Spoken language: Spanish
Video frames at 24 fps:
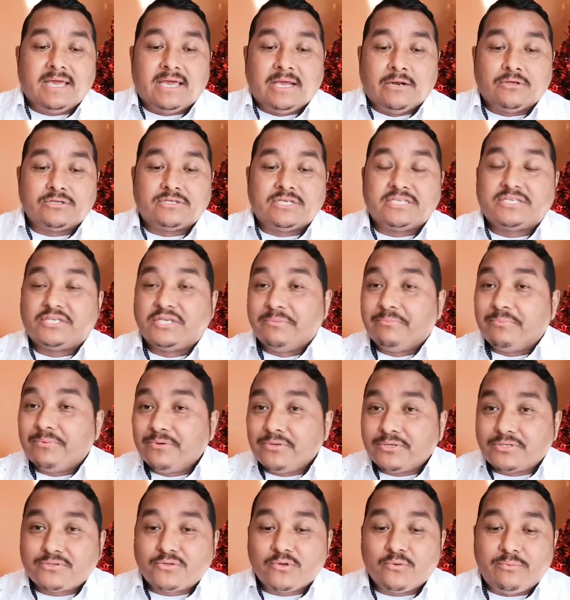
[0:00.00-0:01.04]
y los
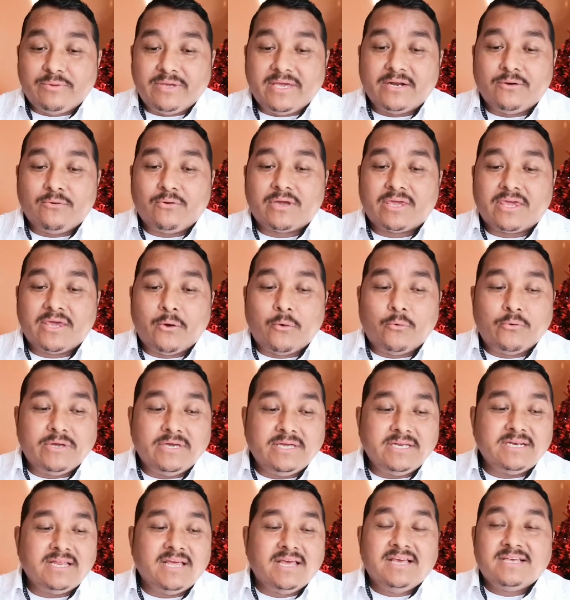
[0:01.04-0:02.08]
discípulos tuvieron que
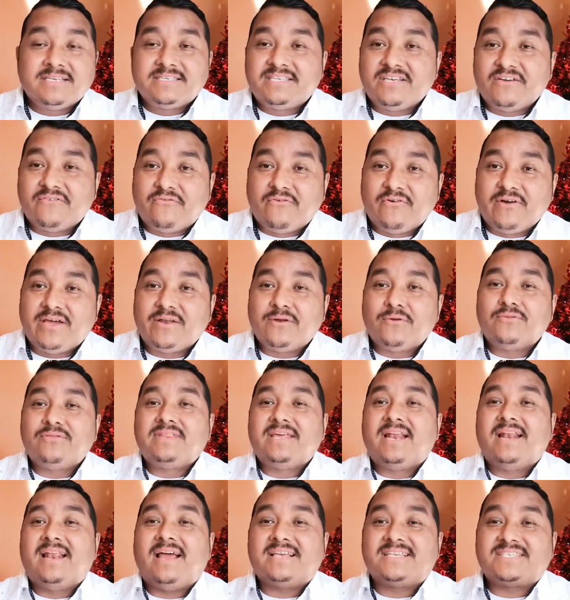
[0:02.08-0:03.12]
huir, se fueron
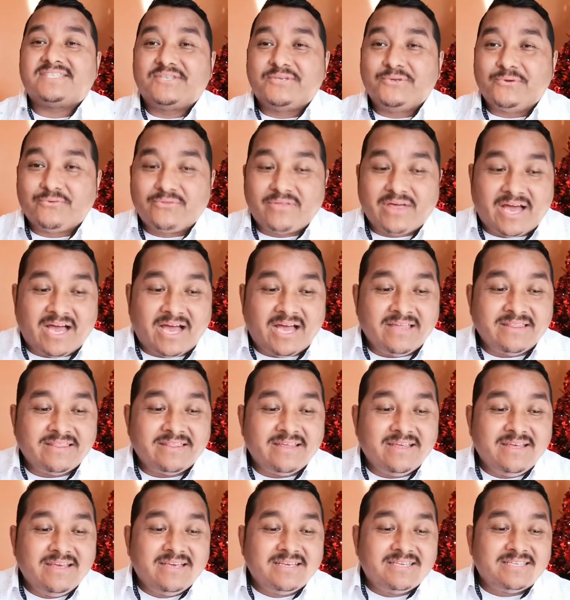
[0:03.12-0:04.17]
de la ciudad,
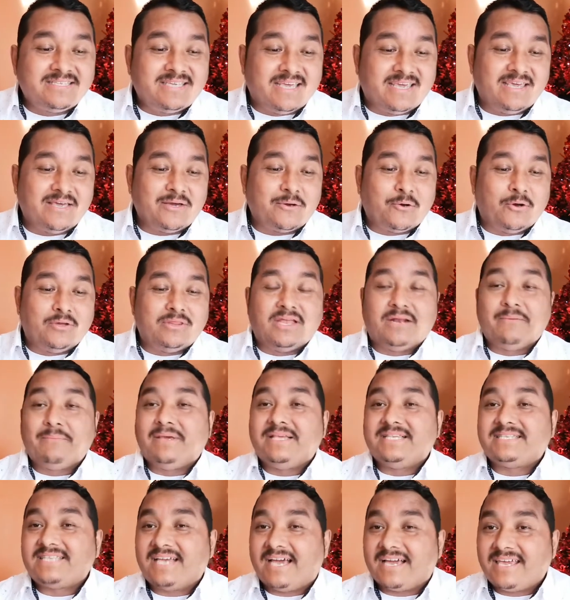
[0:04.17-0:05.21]
¿sí? con el
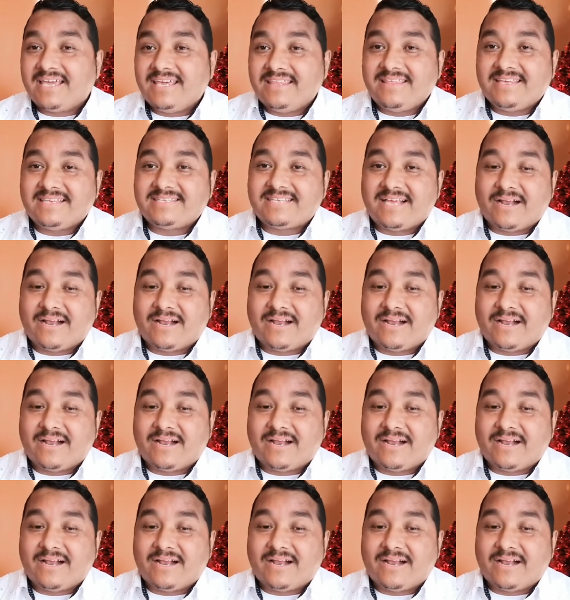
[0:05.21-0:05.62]
mensaje de